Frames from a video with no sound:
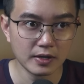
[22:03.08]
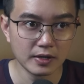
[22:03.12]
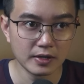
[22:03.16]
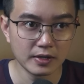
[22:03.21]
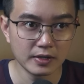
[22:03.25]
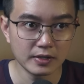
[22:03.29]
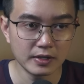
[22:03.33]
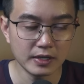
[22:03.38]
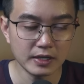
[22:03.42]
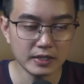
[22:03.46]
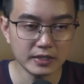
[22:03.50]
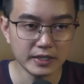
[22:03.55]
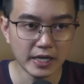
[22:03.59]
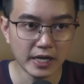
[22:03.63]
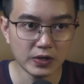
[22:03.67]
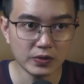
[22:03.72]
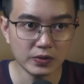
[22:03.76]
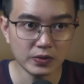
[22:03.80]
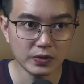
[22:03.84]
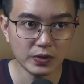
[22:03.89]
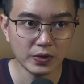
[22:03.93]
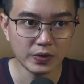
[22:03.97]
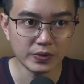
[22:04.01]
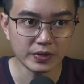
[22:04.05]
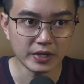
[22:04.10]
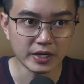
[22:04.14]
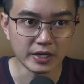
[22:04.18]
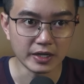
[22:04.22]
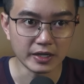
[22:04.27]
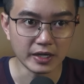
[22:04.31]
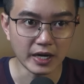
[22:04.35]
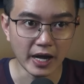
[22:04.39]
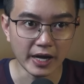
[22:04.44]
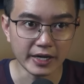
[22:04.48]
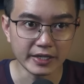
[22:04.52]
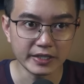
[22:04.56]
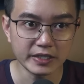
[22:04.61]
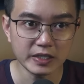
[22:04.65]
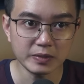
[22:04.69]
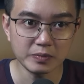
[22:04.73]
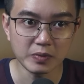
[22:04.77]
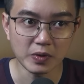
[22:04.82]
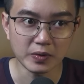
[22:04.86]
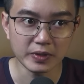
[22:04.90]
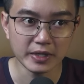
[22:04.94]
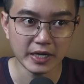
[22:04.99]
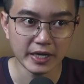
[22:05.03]
Chiếc xe của cô dừng lại trước
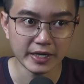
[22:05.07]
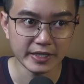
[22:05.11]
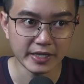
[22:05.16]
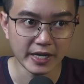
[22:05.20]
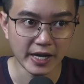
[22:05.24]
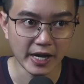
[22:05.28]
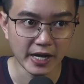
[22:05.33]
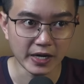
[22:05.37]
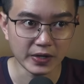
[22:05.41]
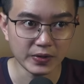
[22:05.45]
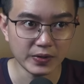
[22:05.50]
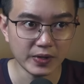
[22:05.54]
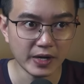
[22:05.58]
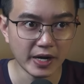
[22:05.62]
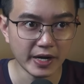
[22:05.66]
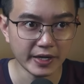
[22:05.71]
một căn nhà có hai